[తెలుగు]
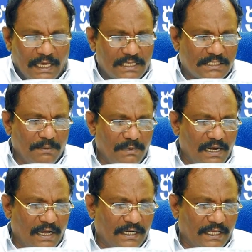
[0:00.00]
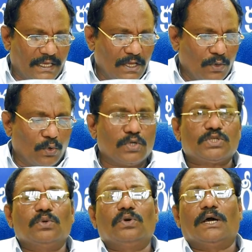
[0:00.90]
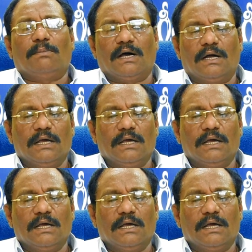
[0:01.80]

ఎక్స్ఎంఎల్ లాంటి కోర్సులు కూడా మా